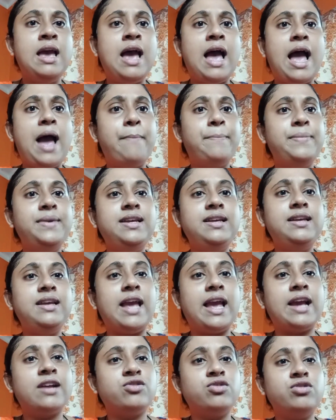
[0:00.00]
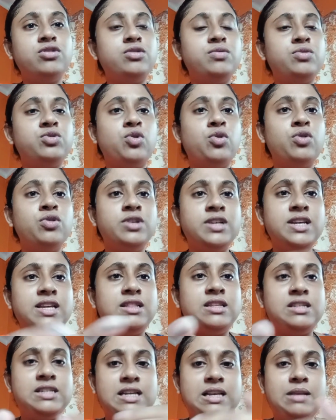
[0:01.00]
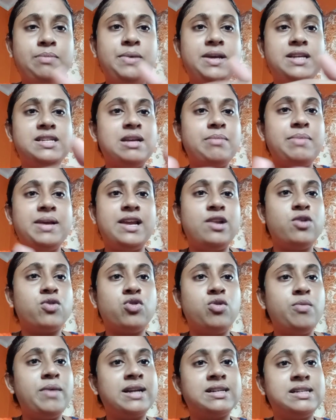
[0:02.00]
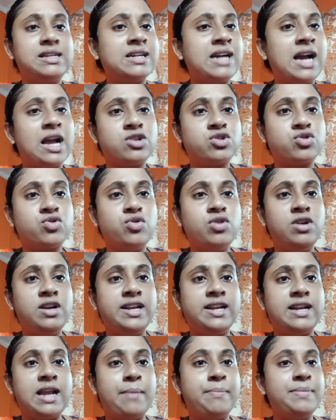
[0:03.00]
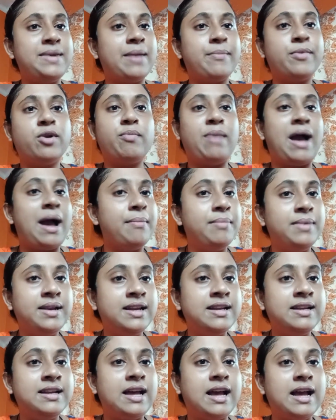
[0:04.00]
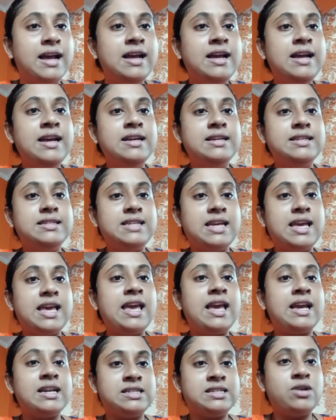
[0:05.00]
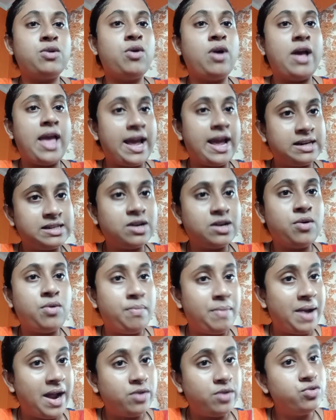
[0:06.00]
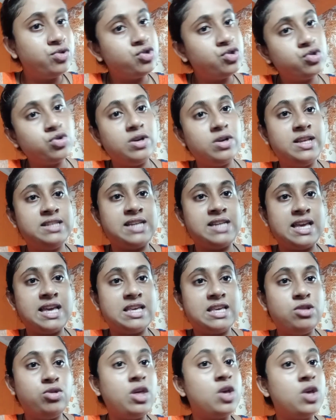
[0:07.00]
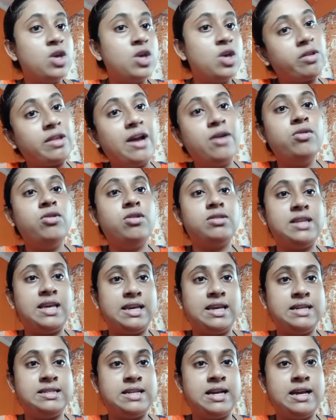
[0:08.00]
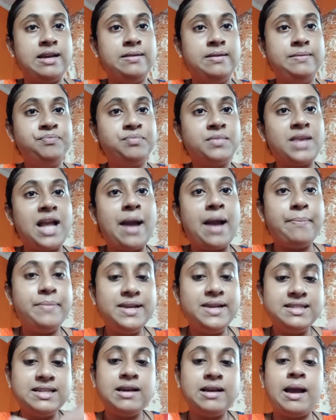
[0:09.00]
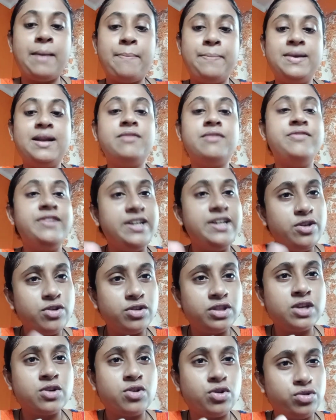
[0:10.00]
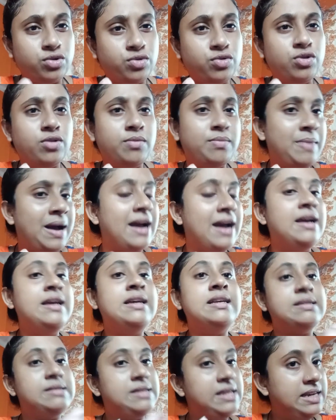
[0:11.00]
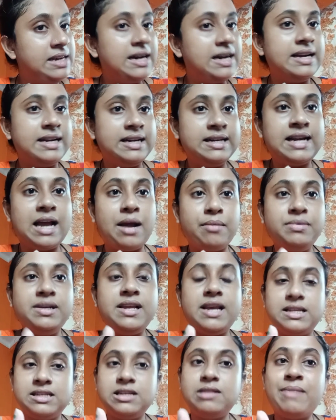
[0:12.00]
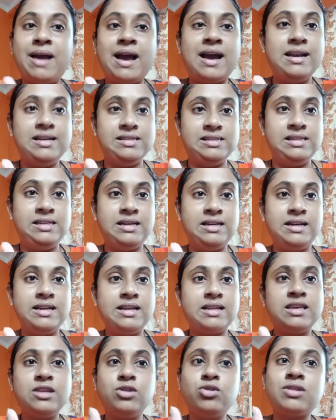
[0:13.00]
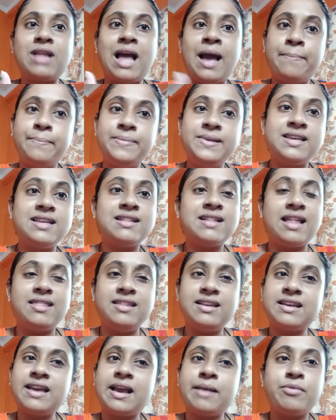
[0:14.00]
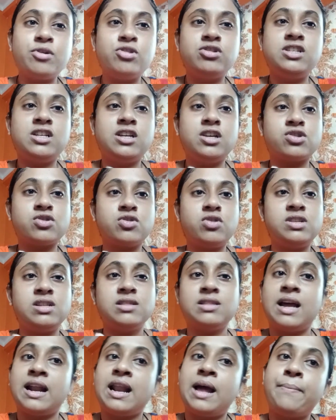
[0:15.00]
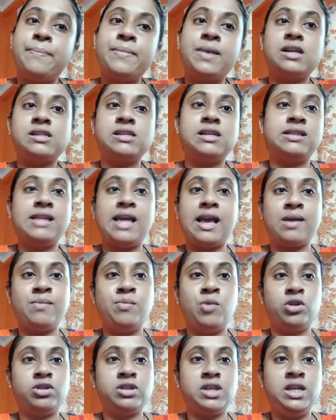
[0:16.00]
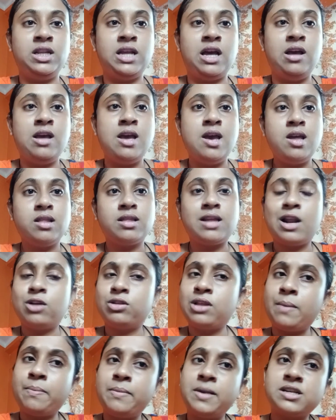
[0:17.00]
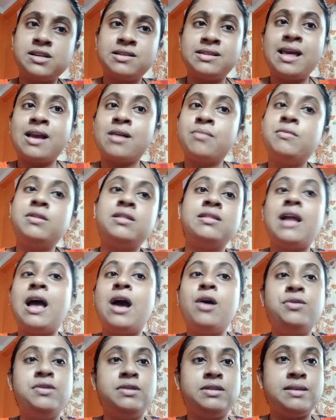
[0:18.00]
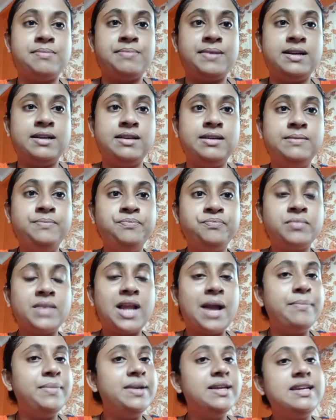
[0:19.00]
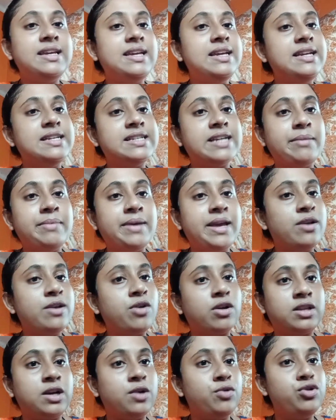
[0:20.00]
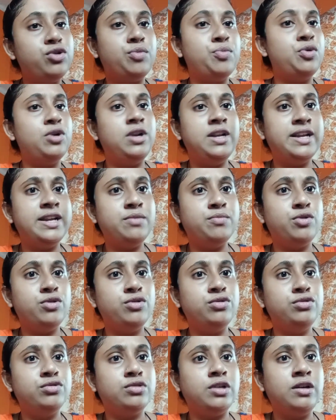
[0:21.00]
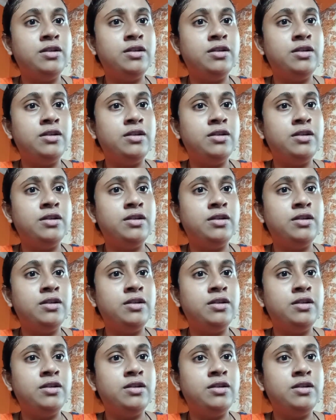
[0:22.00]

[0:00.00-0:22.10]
আপনি একজন সঙ্গীত শিল্পী হিসাবে এরকম একটা কাজ করলেন আপনি একবার ভাবলেন না যে একটা একটা মানুষ চলে যায় কিন্তু এই কথাগুলো থেকে যায় আপনি যে আপনার ভিডিওতে কতগুলো বা সিঙ্গারের নাম নিয়েছেন বাঙালি সিঙ্গারের কিন্তু আপনি কি তাদেরকে একবারও জিজ্ঞেস করছেন তারা আপনার সাথে একমত কি না তারা তো আপনার সাথে একমত নাও হতে পারে আপনি কি হিসাবে এই কথাগুলো বললেন বলুন তো